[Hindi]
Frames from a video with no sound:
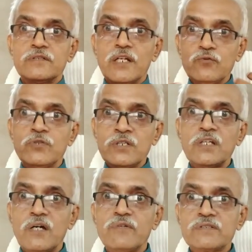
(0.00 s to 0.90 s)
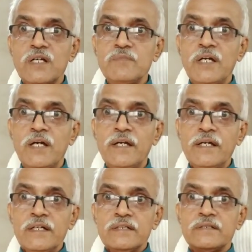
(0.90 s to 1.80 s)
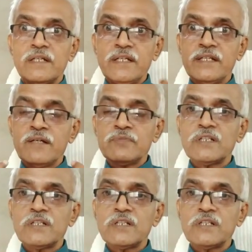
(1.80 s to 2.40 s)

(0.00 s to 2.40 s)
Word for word: डेलूजन के अवस्था में है डिलीरियम